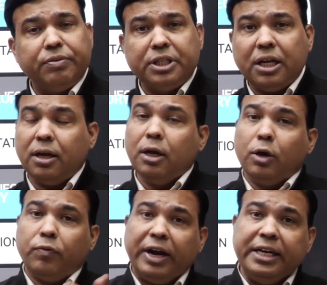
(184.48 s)
गिवन था
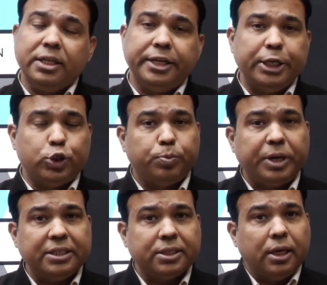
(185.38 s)
फाइंड द रीइशू
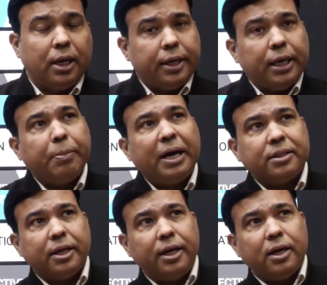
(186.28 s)
प्राइस या
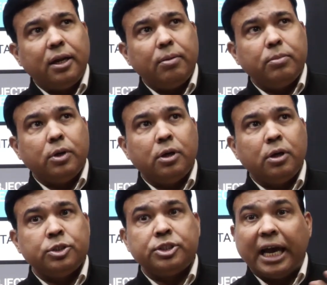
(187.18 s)
बात करें अगर हम
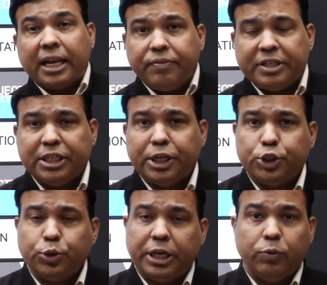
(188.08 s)
सैक्रिफाइसिंग uh,
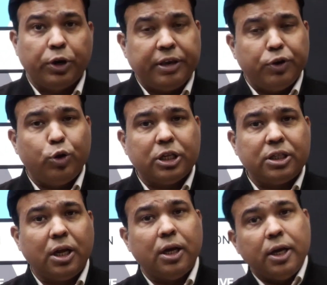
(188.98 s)
रेशियो की वो गिवन होता
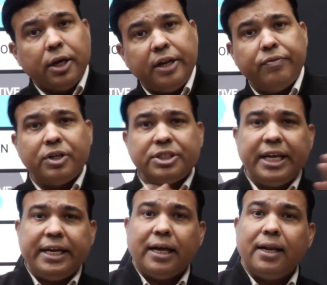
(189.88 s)
था रिवर्स
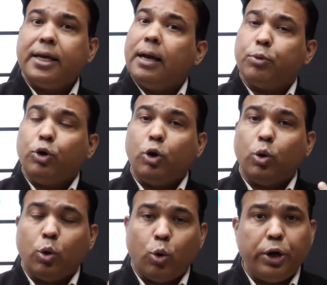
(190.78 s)
गेट डाल के आपको
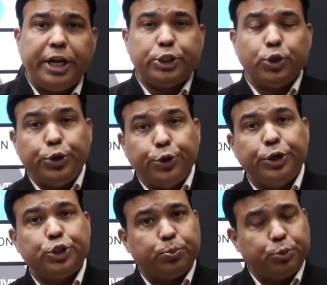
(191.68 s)
ओल्ड रेशियो न्यू
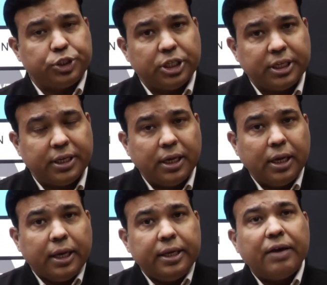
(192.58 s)
रेशियो पूछते थे
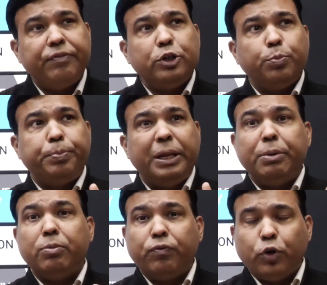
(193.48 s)
या फिर जो
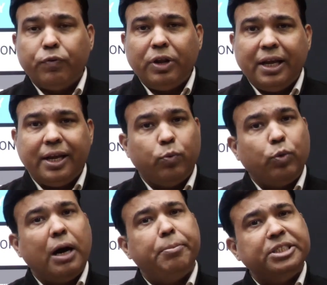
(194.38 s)
प्रीमियम ऑफ गुडविल है
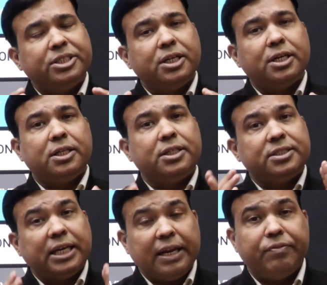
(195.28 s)
वहां मेंशन करते थे
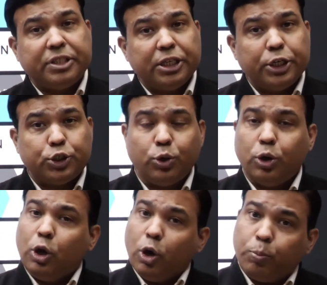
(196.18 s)
सैक्रिफाइसिंग रेशियो
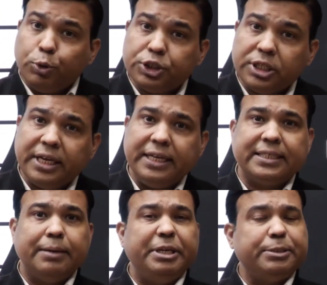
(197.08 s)
पूछते थे
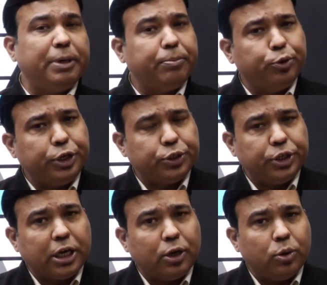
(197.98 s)
इसके बेस पे आप न्यू रेशियो
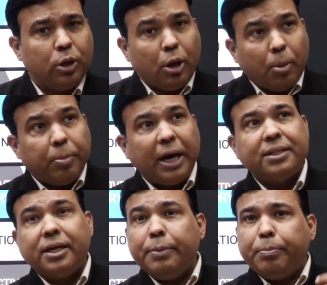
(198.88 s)
निकालो
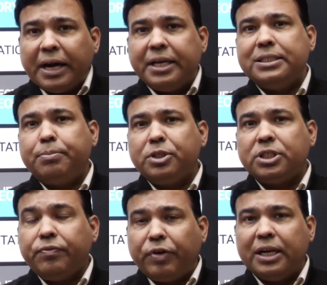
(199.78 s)
बात करें बाकी चैप्टर्स
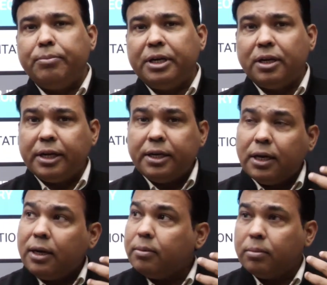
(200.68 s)
की फंडामेंटल की
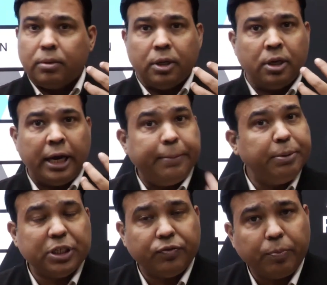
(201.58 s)
या
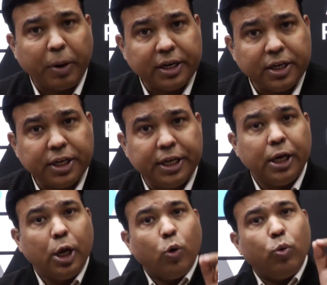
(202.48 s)
एडमिशन ऑफ अ पार्टनर की
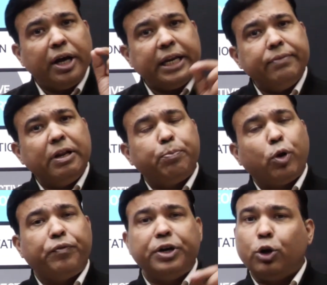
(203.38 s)
वहाँ रीवेल
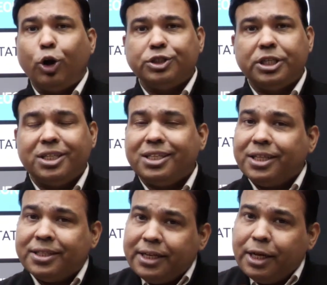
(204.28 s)
प्रॉफिट और लॉस दे
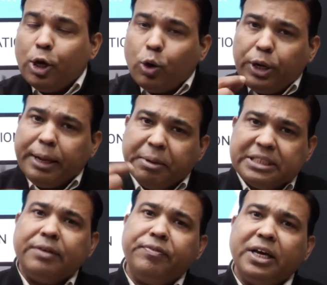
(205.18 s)
देते थे और एक
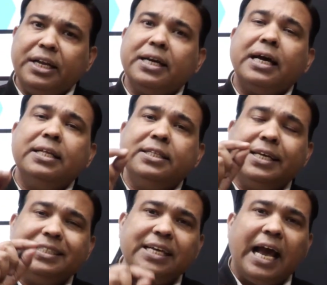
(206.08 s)
मिसिंग फिगर निकाली थी
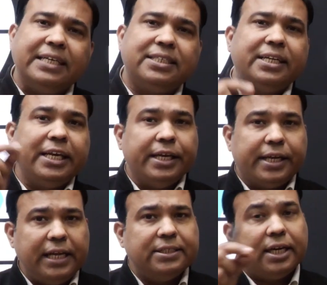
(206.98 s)
किसी एसेट की
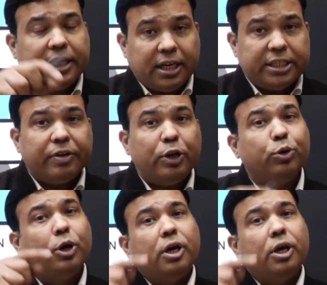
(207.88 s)
इंक्रीज या डिक्रीज वैल्यू